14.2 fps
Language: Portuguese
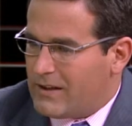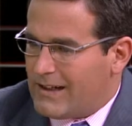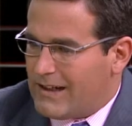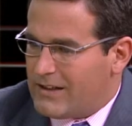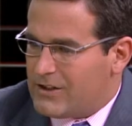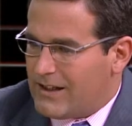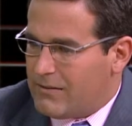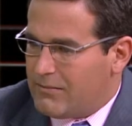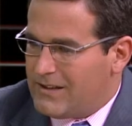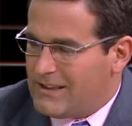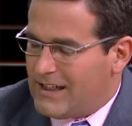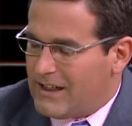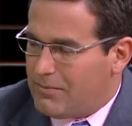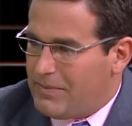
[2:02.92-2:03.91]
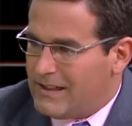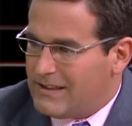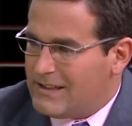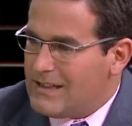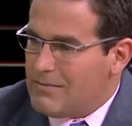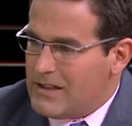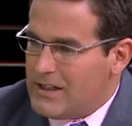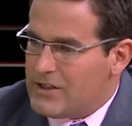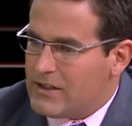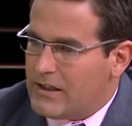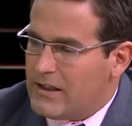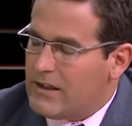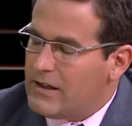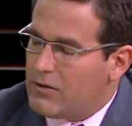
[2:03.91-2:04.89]
o, mercado está demasiado
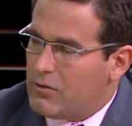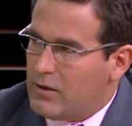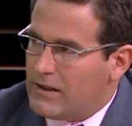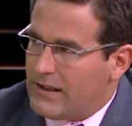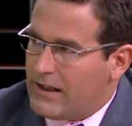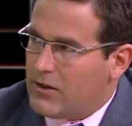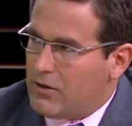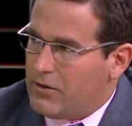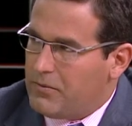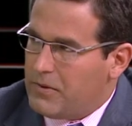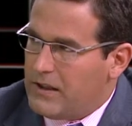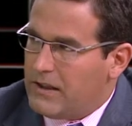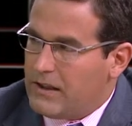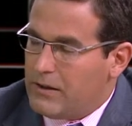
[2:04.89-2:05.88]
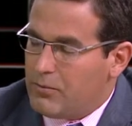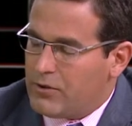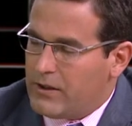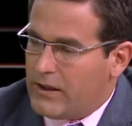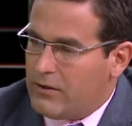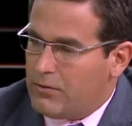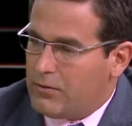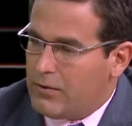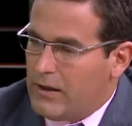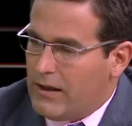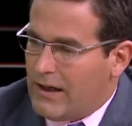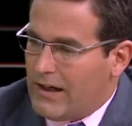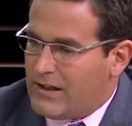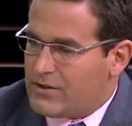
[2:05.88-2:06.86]
pessimista quanto à economia e, portanto,
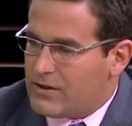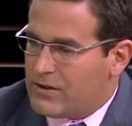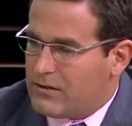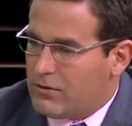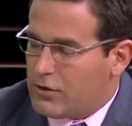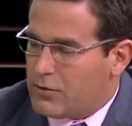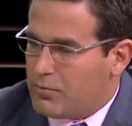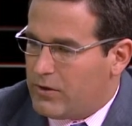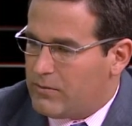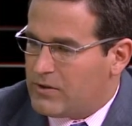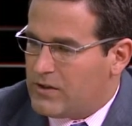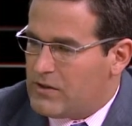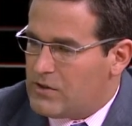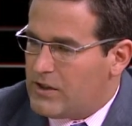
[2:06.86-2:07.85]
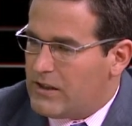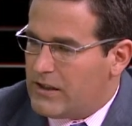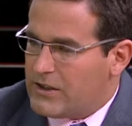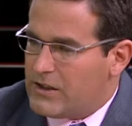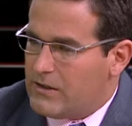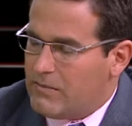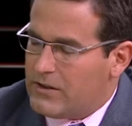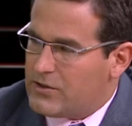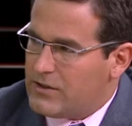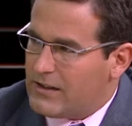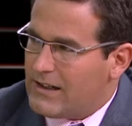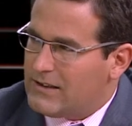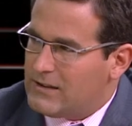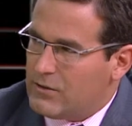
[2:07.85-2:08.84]
acho que nós podemos assistir a crescimentos
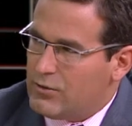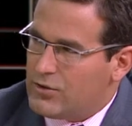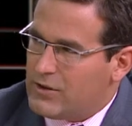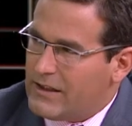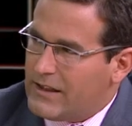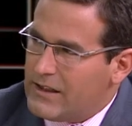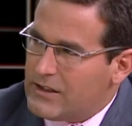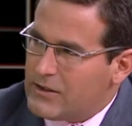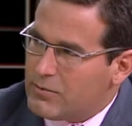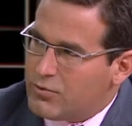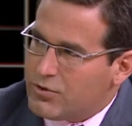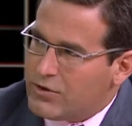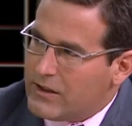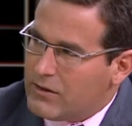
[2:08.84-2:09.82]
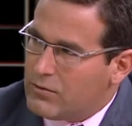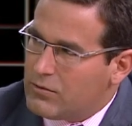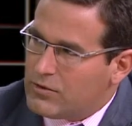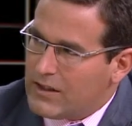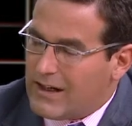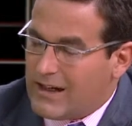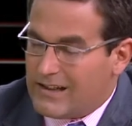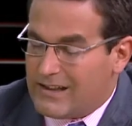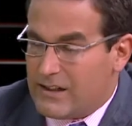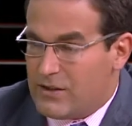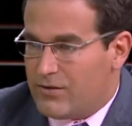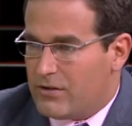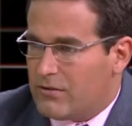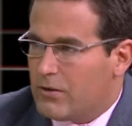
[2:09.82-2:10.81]
na casa dos 3%, sei lá,
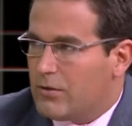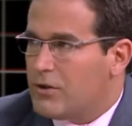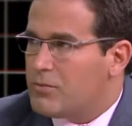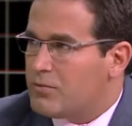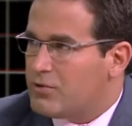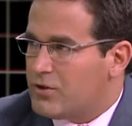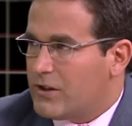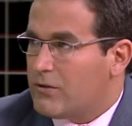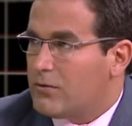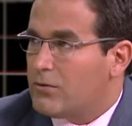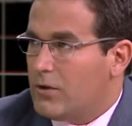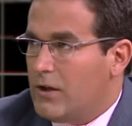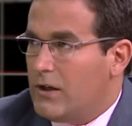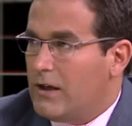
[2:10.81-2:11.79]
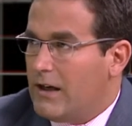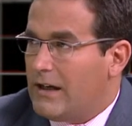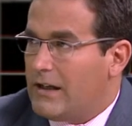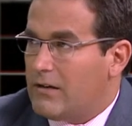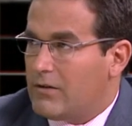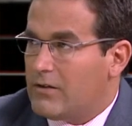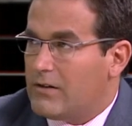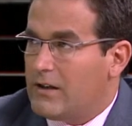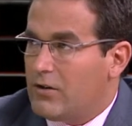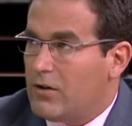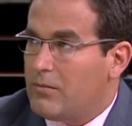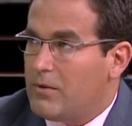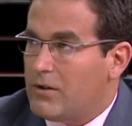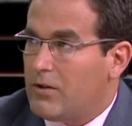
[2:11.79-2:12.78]
3,2% a nível da
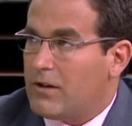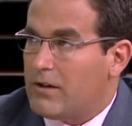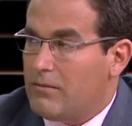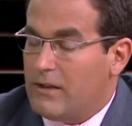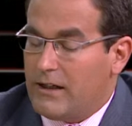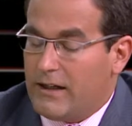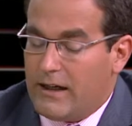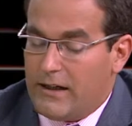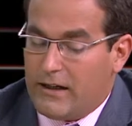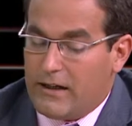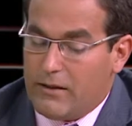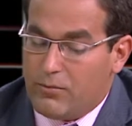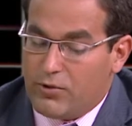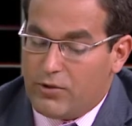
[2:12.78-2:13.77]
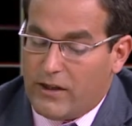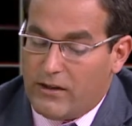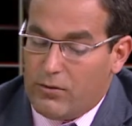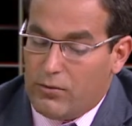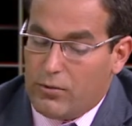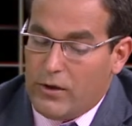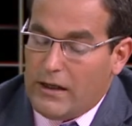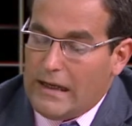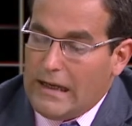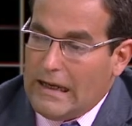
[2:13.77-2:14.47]
economia norte-americana e, portanto,